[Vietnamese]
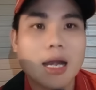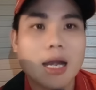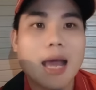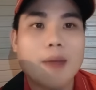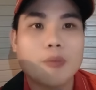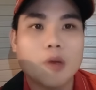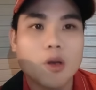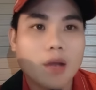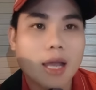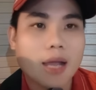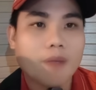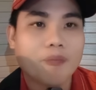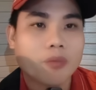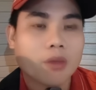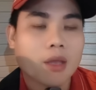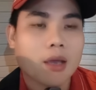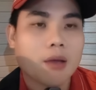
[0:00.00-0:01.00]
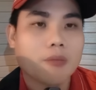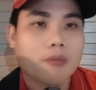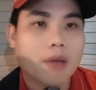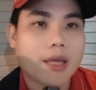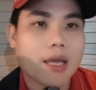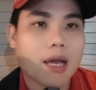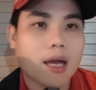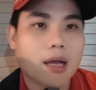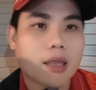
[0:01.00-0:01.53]
làm luôn ha
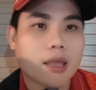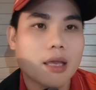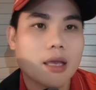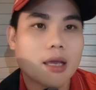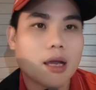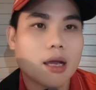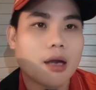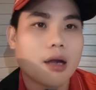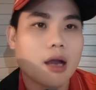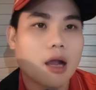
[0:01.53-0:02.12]
bây giờ thì uh,